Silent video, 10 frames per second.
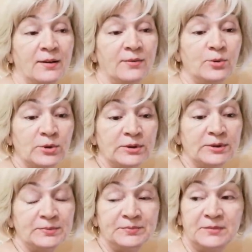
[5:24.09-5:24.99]
Вот.
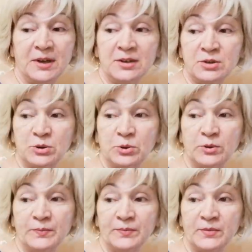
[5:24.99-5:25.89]
Так
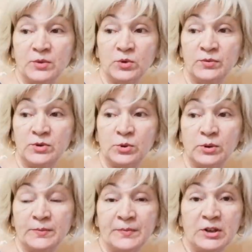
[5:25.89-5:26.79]
что, ну
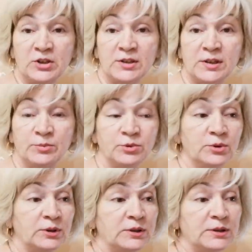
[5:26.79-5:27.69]
все. А сейчас я
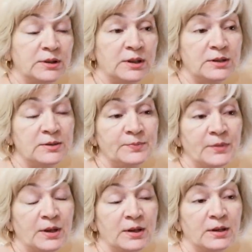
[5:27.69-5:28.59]
буду отдыхать.
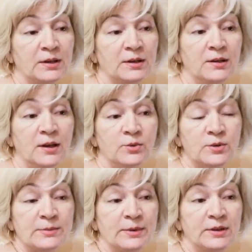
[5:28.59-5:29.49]
Лягу
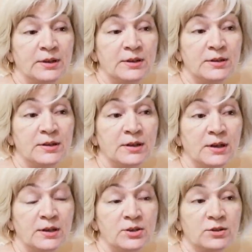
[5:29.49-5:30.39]
смотреть
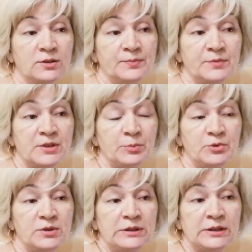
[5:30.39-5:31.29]
сериальчик.
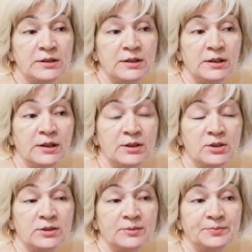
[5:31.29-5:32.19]
Запустила
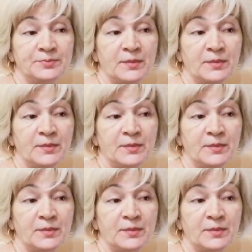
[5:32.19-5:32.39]
сериальчик.